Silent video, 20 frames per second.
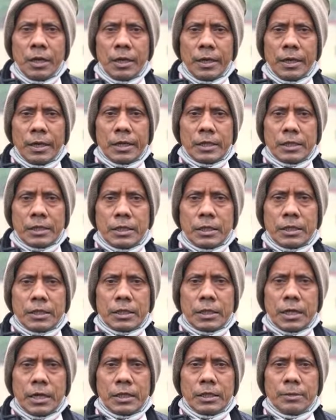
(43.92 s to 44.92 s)
यहाँ के
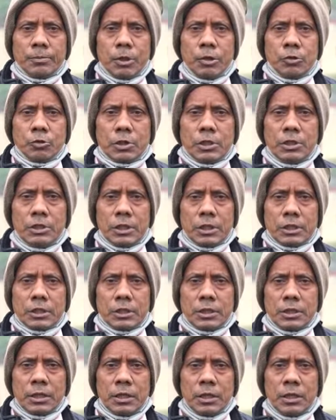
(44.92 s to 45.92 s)
अधिकारी बहुत ही
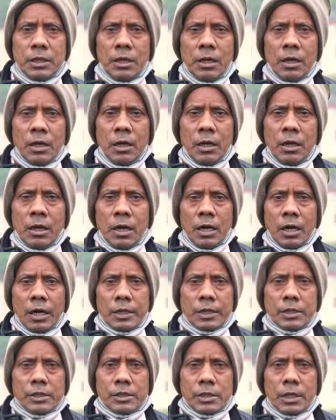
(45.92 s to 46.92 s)
अच्छे हैं
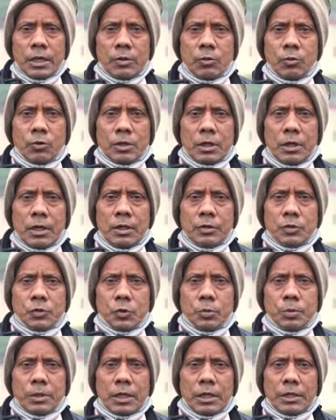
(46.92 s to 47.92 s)
हर किसानों का
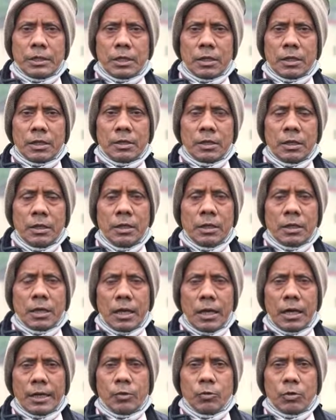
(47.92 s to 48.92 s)
सुविधाजनक
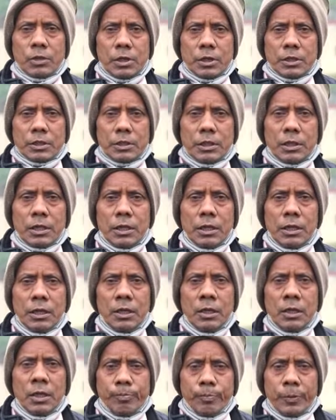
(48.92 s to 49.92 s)
कार्य वो करते हैं
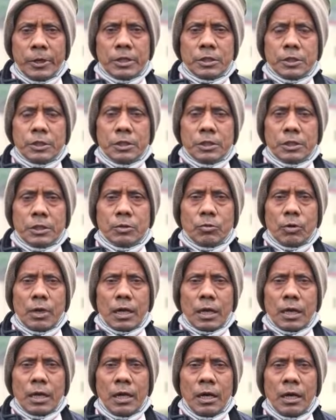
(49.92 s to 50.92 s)
पर्ची के
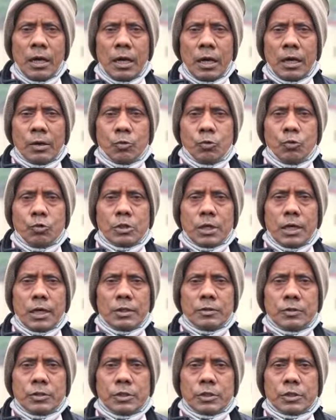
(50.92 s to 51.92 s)
द्वारा
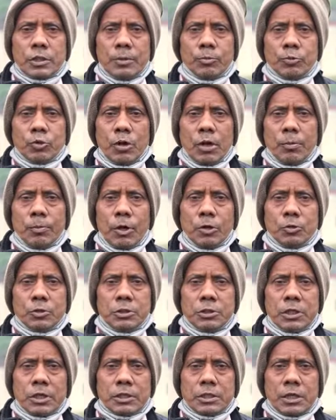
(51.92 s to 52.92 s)
अंगूठा सिस्टम जो है
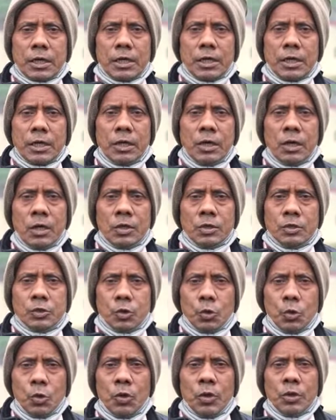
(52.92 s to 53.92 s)
बहुत ही अच्छा है
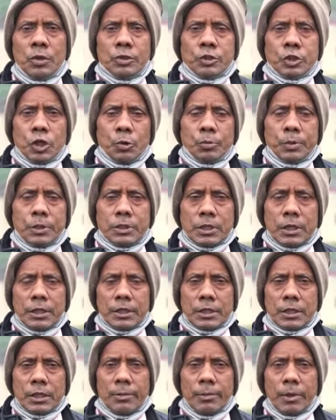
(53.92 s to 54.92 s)
जो 24
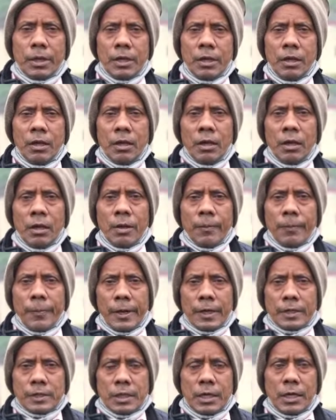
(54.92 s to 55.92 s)
घंटे में
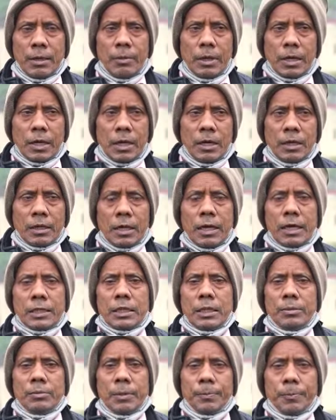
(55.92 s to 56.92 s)
पैसा हमारा
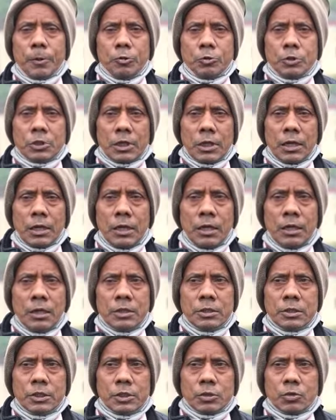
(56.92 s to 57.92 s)
खाते में पहुंच गया
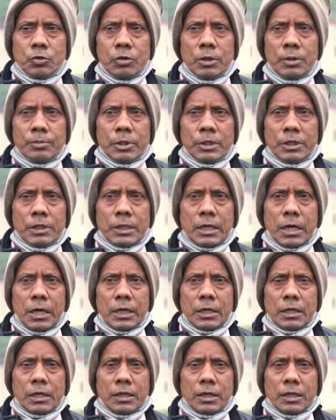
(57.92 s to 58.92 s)
जिसको हमने
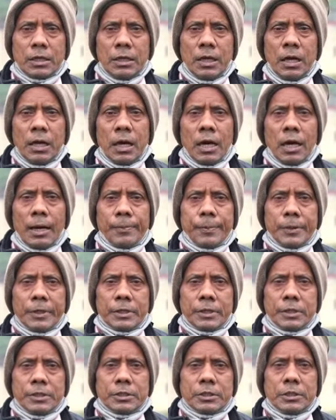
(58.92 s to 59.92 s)
निकाल करके
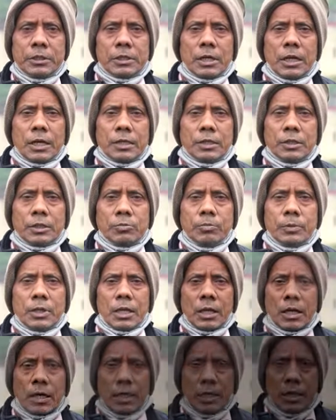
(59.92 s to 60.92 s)
अपने कृषि कार्य हित में
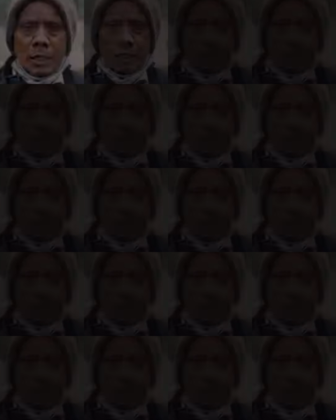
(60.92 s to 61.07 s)
लगाया